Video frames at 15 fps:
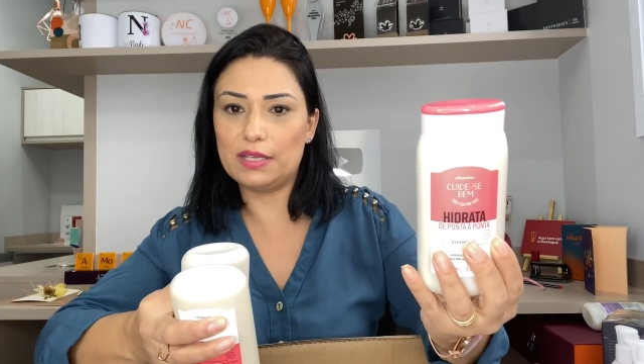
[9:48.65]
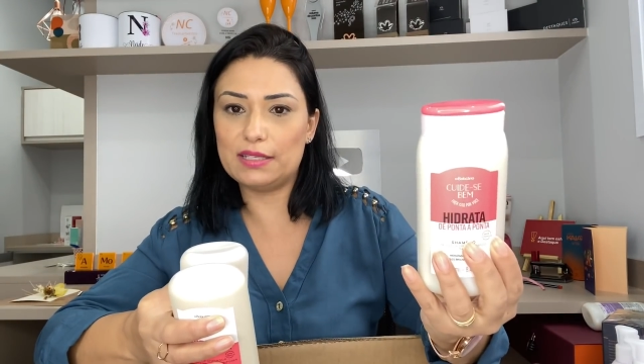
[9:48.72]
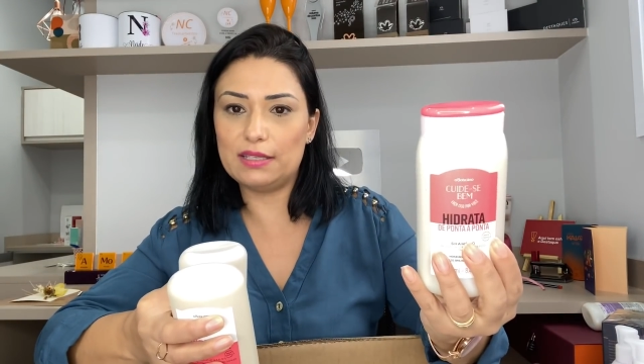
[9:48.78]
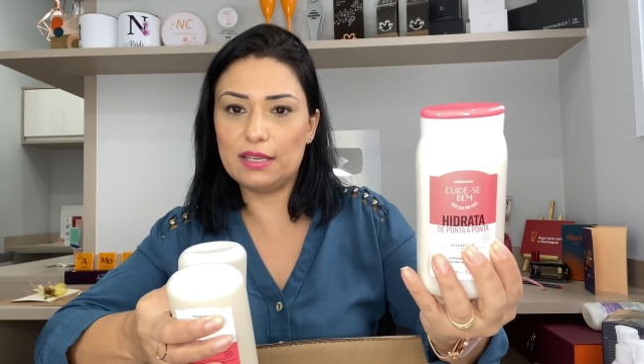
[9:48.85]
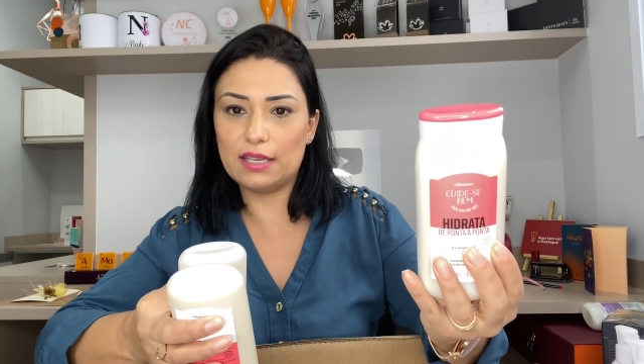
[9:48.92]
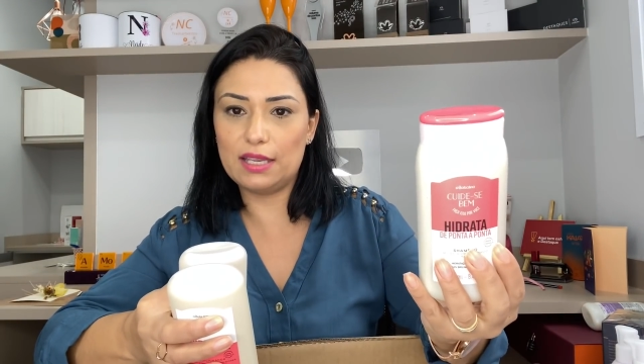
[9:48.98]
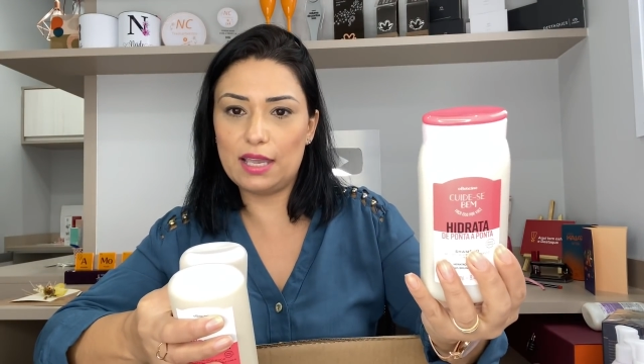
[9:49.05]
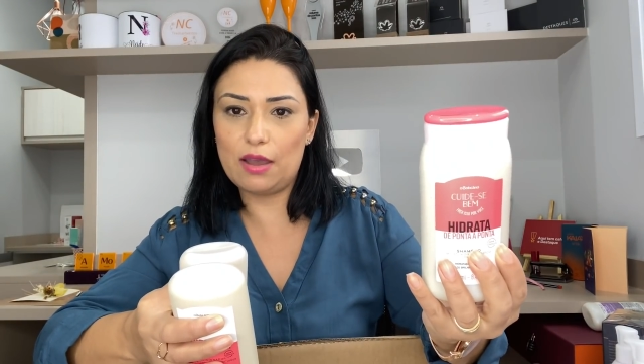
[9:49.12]
Esse
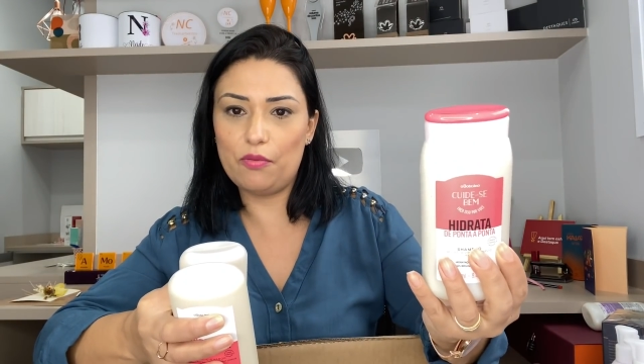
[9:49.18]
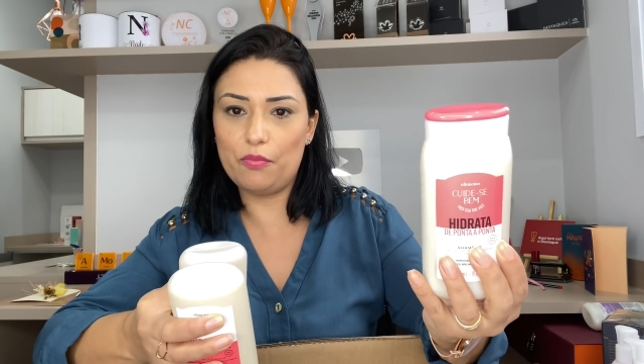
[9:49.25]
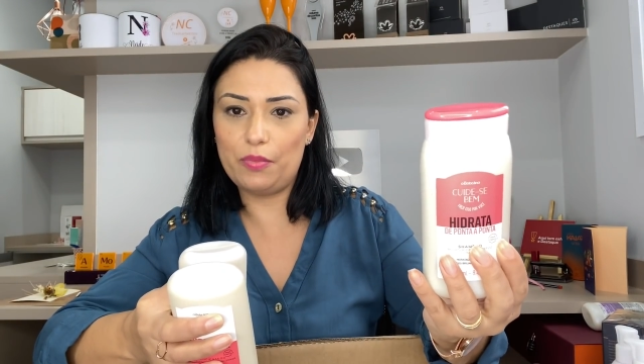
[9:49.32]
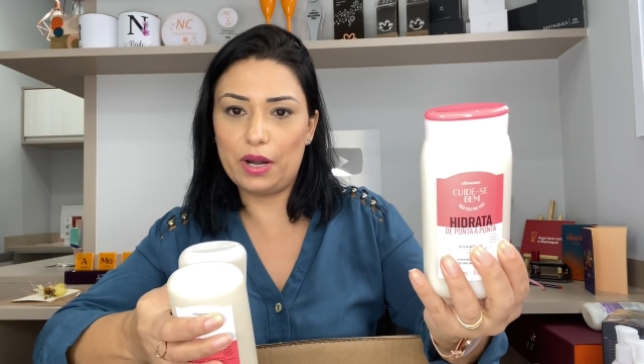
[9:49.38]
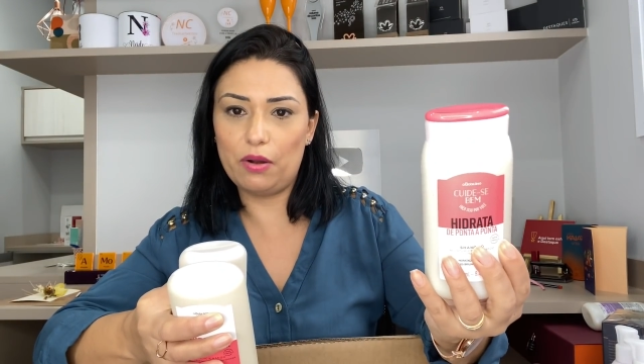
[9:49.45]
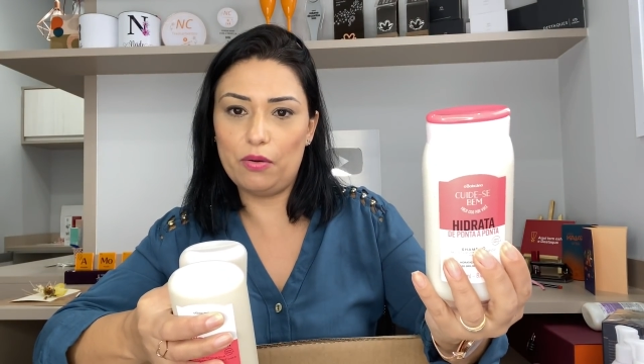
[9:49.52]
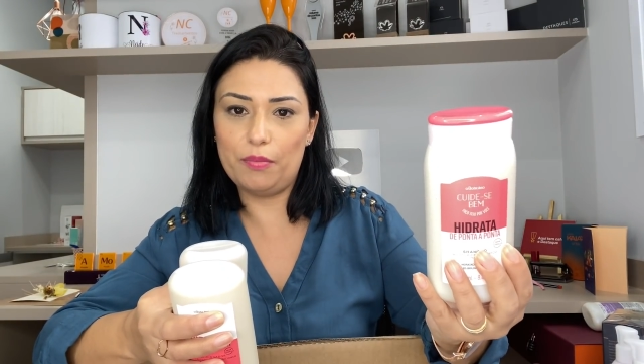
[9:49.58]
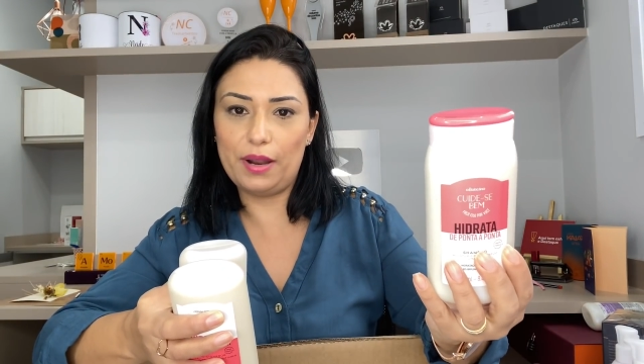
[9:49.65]
daqui é um
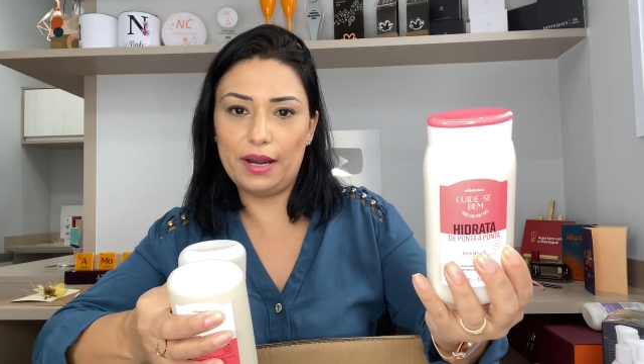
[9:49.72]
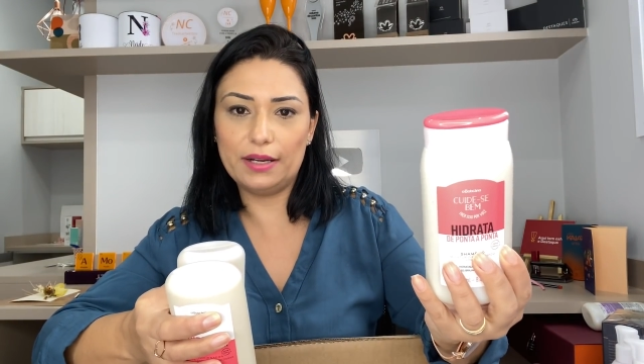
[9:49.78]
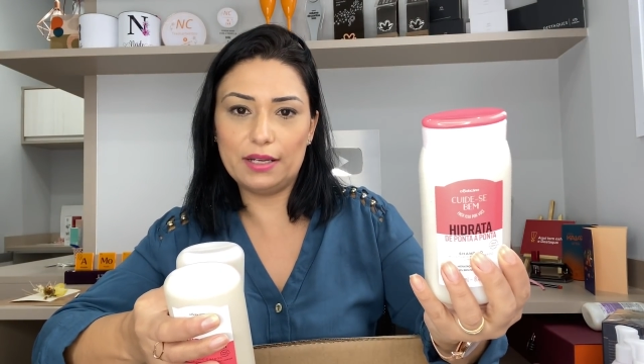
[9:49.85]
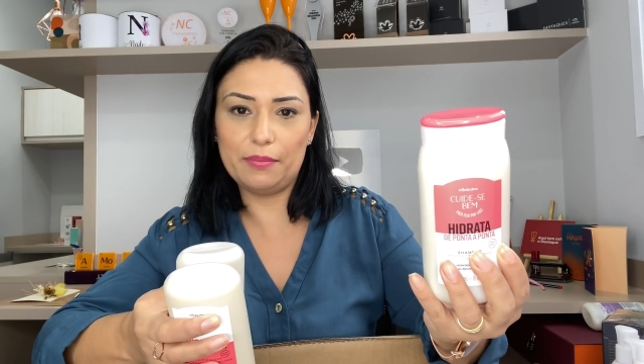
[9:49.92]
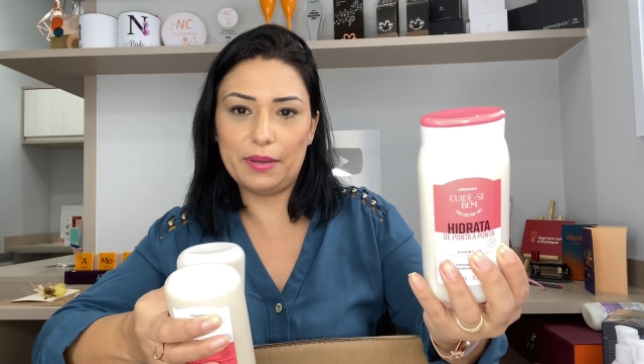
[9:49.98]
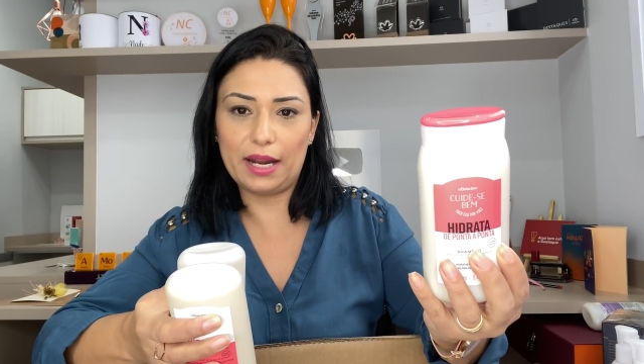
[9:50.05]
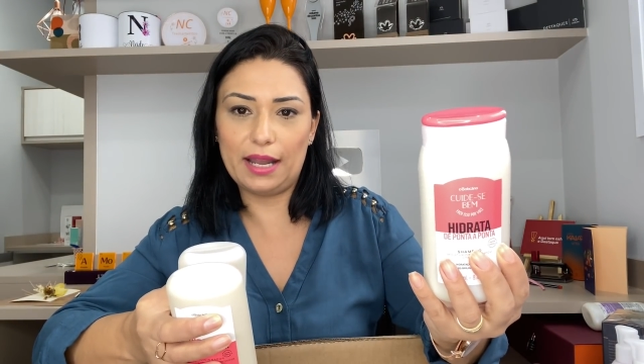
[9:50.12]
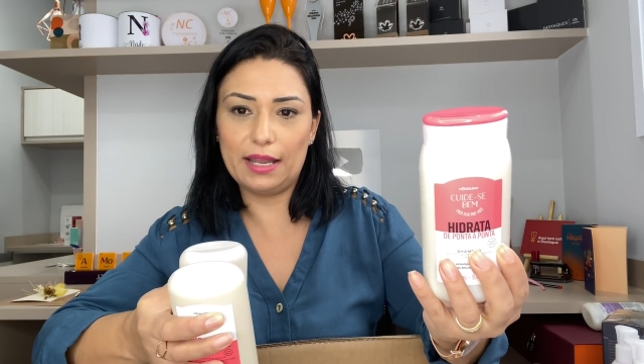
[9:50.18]
para
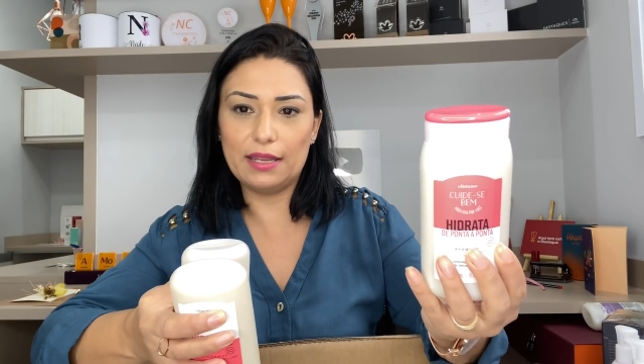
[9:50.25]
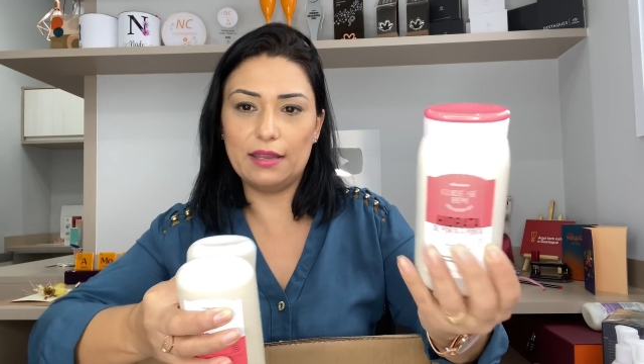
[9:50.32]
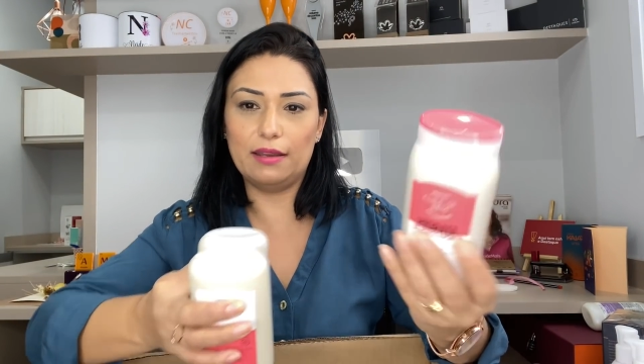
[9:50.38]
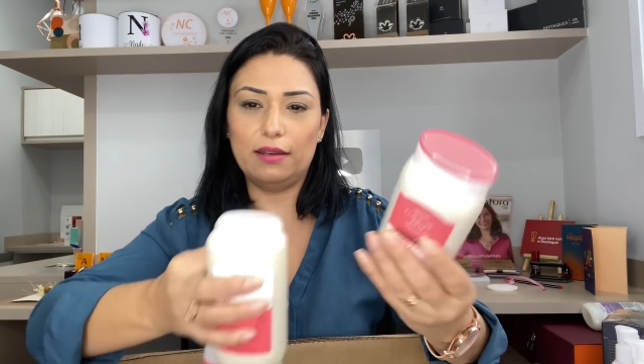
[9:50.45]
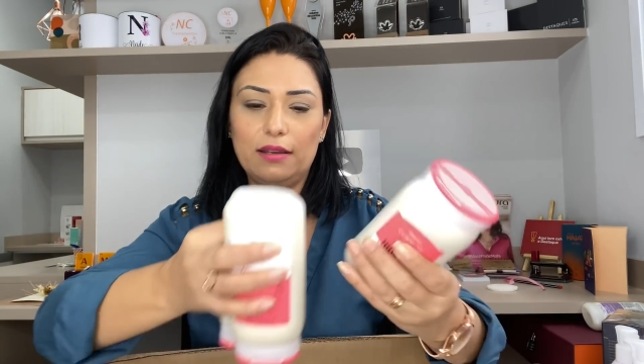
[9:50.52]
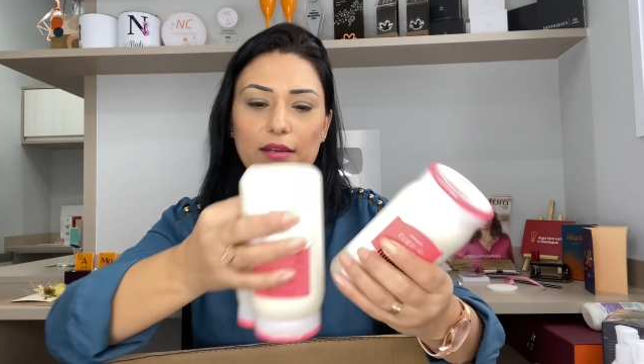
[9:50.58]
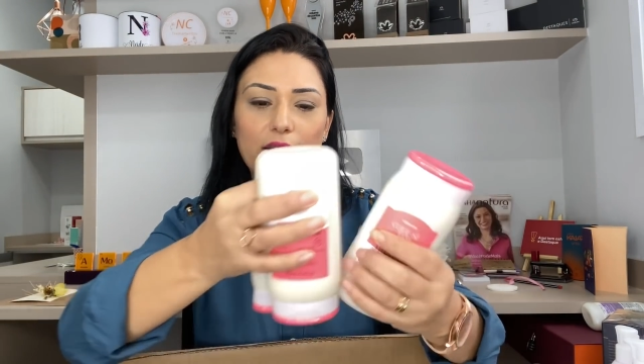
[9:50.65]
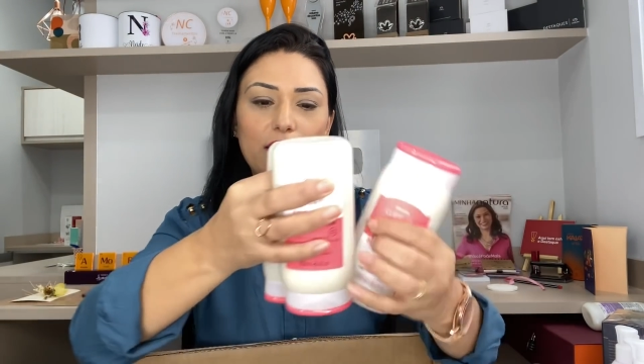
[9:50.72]
Roberto e para
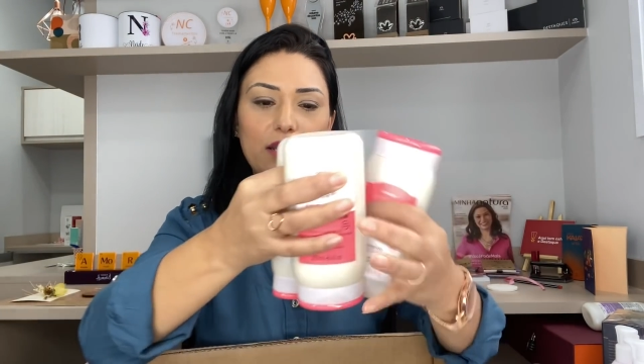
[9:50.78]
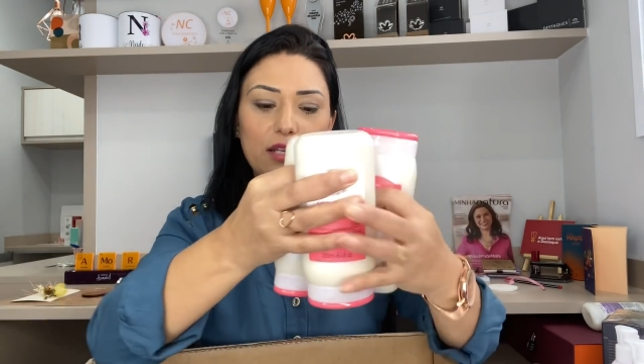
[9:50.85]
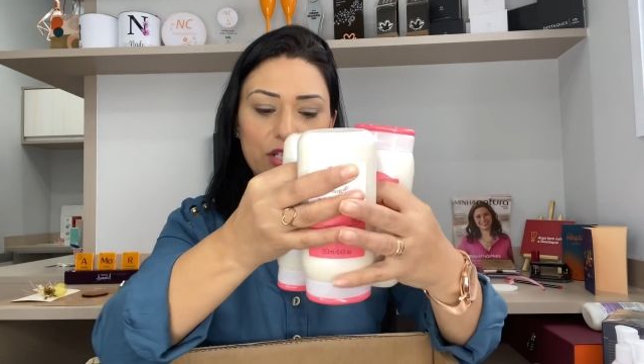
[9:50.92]
Rayane.